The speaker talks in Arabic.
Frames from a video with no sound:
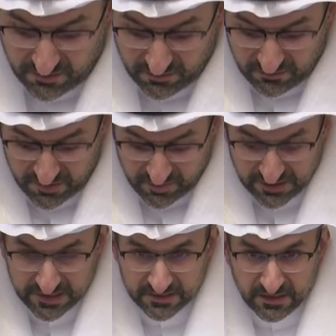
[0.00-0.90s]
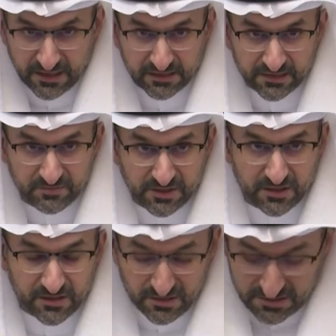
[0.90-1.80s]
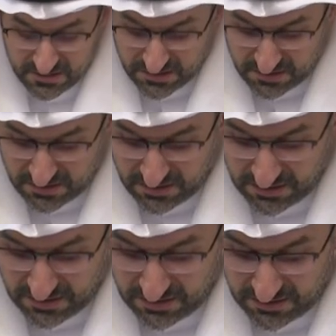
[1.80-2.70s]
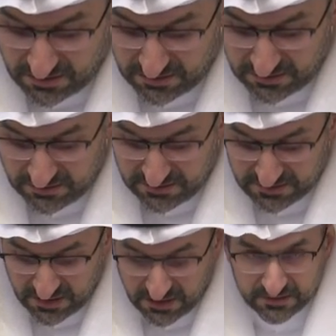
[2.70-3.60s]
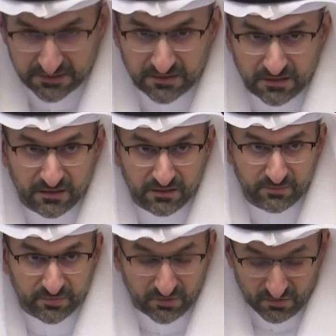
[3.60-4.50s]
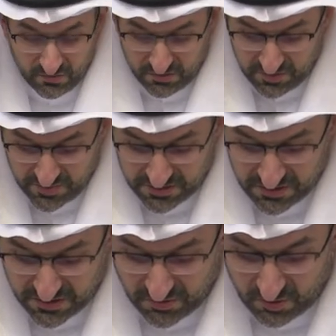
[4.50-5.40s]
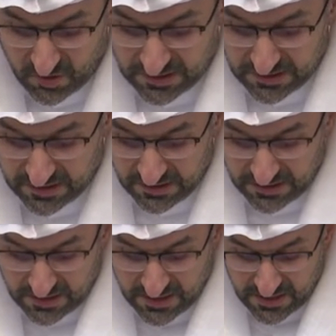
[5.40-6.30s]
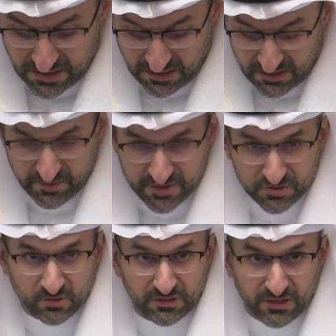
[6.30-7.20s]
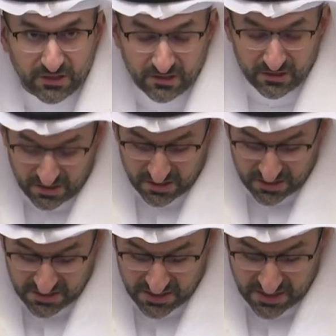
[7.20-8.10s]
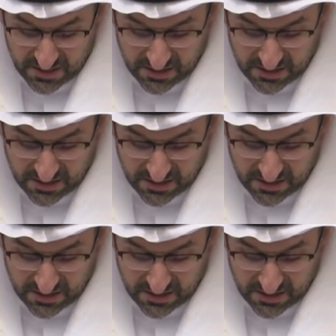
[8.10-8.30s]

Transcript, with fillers: فبغيت أؤكد مرة ثانية لسعادة النائب ولمجلسكم الوقر أن مشروع القرار حاليا